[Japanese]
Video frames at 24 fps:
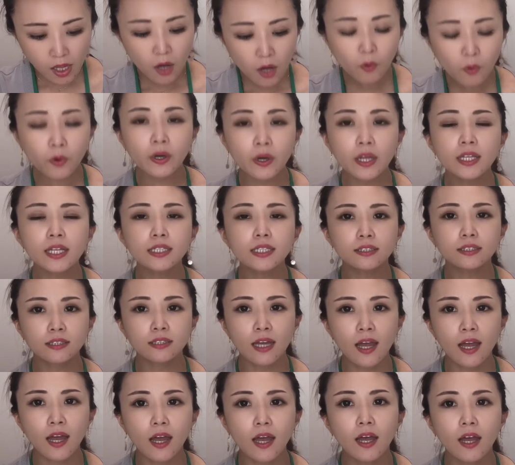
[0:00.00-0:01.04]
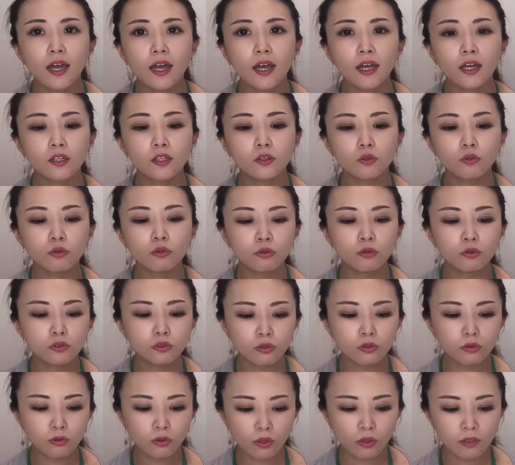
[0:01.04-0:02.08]
これですね、えっと、
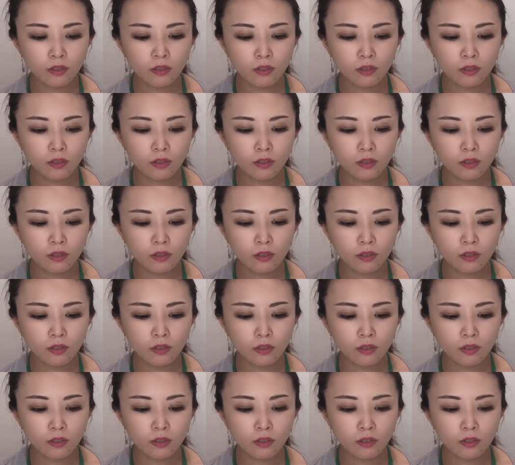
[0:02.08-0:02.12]
ちょっと言